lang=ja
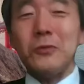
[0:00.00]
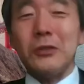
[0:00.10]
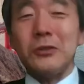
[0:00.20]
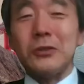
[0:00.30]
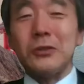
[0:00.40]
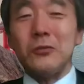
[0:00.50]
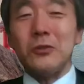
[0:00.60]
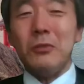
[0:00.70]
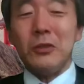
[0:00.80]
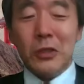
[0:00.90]
ことなんですけど、
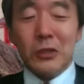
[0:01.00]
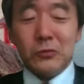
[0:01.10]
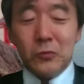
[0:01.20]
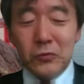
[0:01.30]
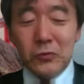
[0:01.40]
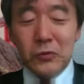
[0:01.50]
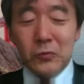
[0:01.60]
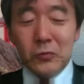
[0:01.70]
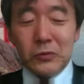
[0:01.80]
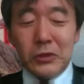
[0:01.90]
今ね、そういう議
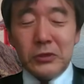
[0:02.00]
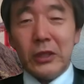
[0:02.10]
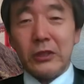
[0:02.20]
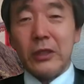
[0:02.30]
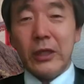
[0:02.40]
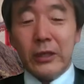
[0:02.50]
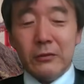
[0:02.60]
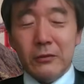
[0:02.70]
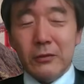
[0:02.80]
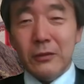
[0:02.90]
論を全然やってない。